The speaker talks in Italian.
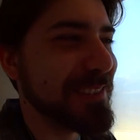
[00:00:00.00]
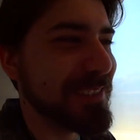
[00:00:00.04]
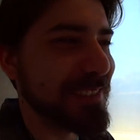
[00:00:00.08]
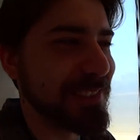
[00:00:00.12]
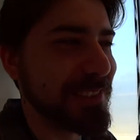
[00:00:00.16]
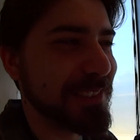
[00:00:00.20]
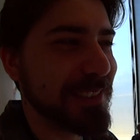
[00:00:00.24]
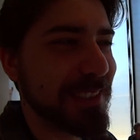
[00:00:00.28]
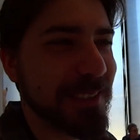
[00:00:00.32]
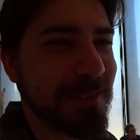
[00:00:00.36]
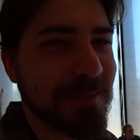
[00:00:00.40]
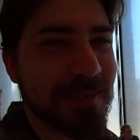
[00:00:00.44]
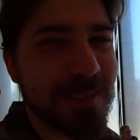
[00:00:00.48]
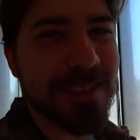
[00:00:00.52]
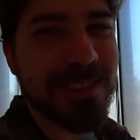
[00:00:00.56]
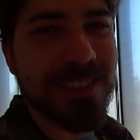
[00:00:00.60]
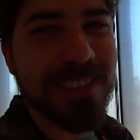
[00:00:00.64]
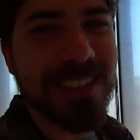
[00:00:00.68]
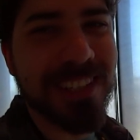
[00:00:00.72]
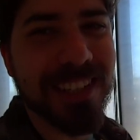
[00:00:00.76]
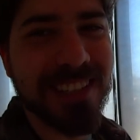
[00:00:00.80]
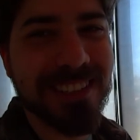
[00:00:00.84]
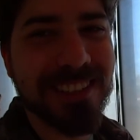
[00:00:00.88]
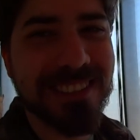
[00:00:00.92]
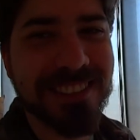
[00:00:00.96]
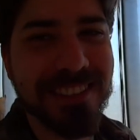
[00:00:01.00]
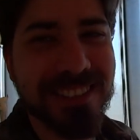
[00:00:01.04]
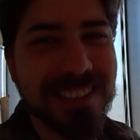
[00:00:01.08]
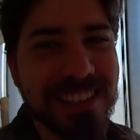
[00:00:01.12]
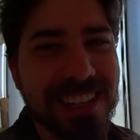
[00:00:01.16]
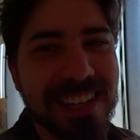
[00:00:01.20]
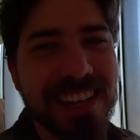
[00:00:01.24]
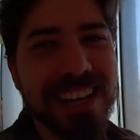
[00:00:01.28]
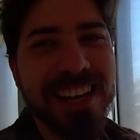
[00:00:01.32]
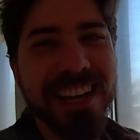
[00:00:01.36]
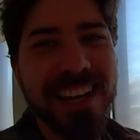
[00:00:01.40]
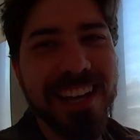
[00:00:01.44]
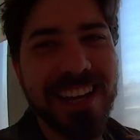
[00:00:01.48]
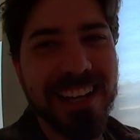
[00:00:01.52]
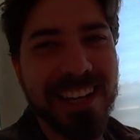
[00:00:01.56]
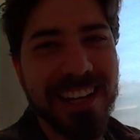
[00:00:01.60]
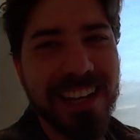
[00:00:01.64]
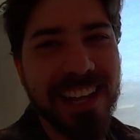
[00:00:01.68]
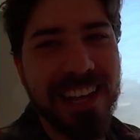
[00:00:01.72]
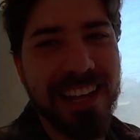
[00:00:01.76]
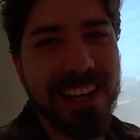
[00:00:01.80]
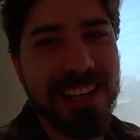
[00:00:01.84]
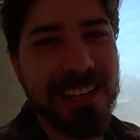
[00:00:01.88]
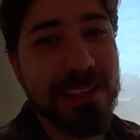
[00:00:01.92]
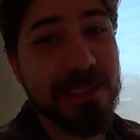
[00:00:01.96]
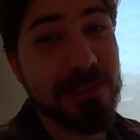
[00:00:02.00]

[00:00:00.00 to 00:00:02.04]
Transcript: Mi sono avvicinato a lei,